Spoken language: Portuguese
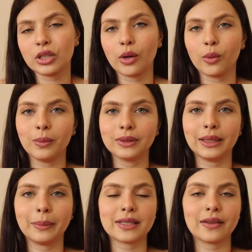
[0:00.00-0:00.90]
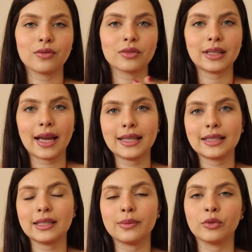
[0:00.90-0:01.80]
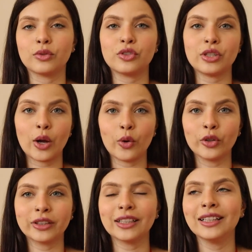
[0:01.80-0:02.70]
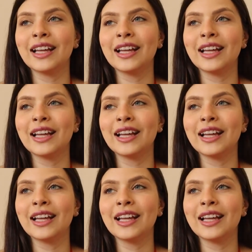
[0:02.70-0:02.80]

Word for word: Tinha uma, daí passava uns 10, 15 minutos, tinha outra.